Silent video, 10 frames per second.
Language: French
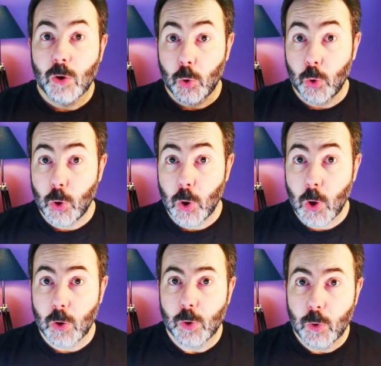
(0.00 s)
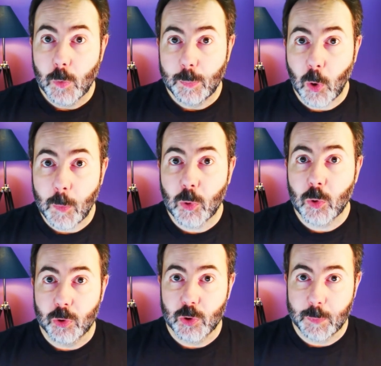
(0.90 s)
Le, propos
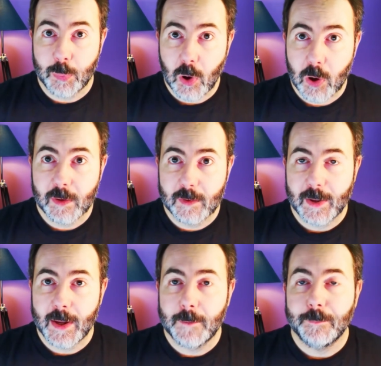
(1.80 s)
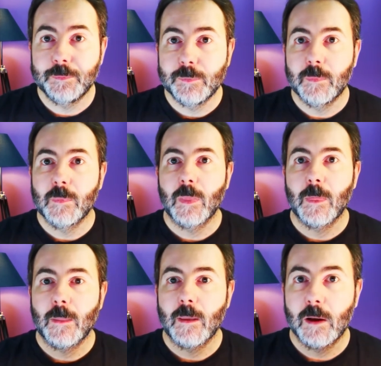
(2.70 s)
que je porte, c'est
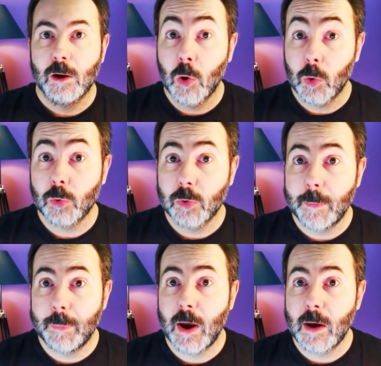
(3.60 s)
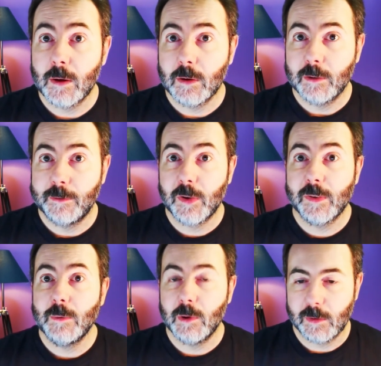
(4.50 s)
quand on n'a pas
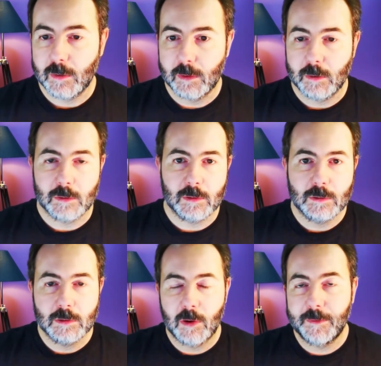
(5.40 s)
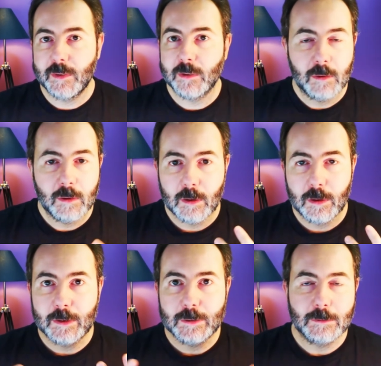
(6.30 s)
forcément... Euh, en fait,
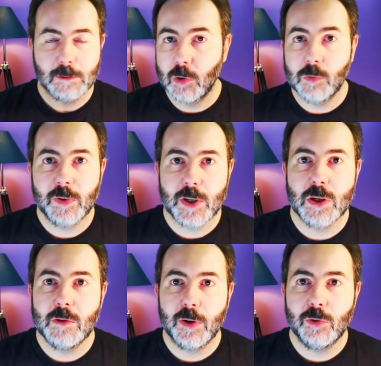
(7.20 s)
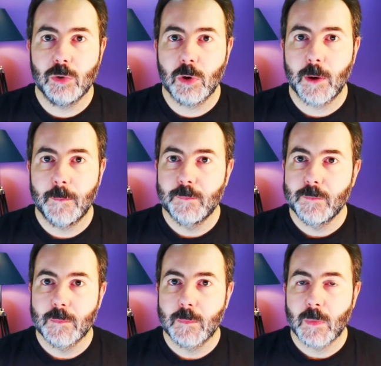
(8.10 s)
quand vous achetez une voiture,
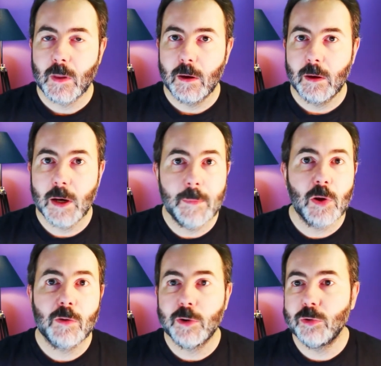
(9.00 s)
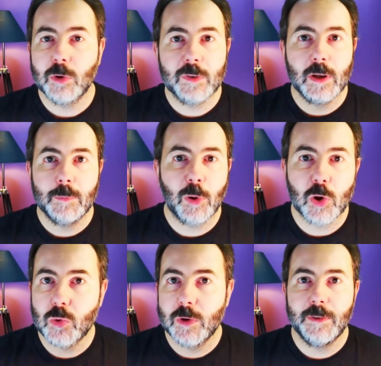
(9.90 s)
les meilleures voitures, c'est les
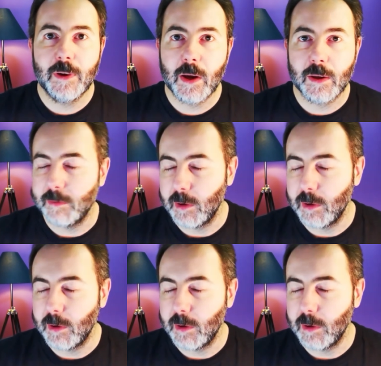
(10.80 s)
Porsche ou les Ferrari.